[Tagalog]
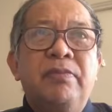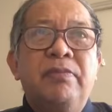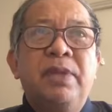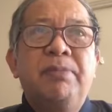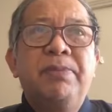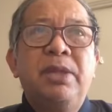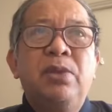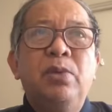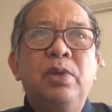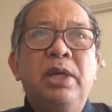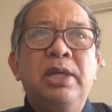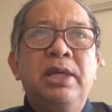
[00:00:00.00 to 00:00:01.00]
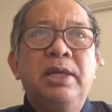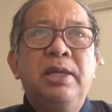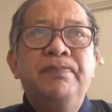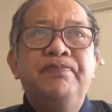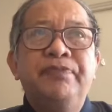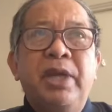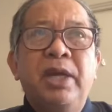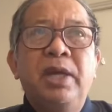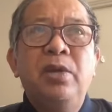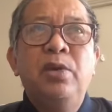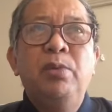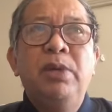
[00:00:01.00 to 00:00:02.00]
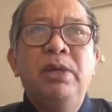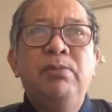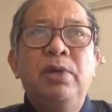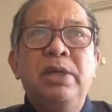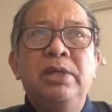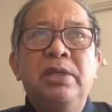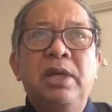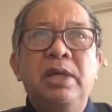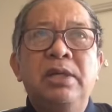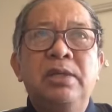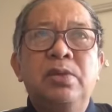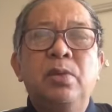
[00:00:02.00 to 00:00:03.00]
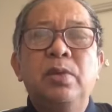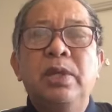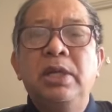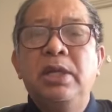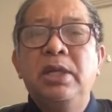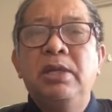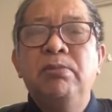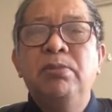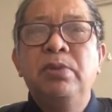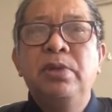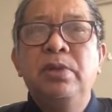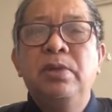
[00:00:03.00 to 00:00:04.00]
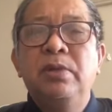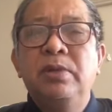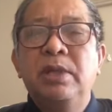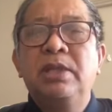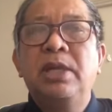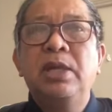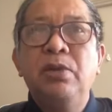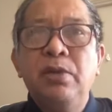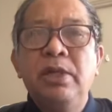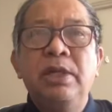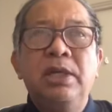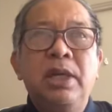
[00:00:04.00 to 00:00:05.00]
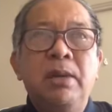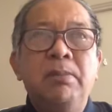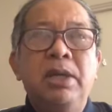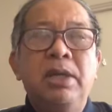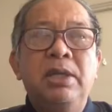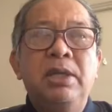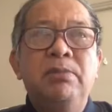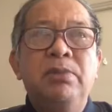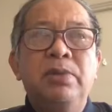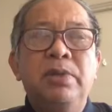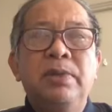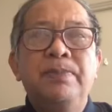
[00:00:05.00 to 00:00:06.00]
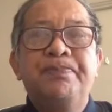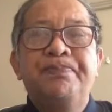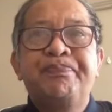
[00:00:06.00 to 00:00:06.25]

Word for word: Nagpatunayan, nakaloban mo ay isang tunay na demonyo. At kayo din ang ama ng demonyo.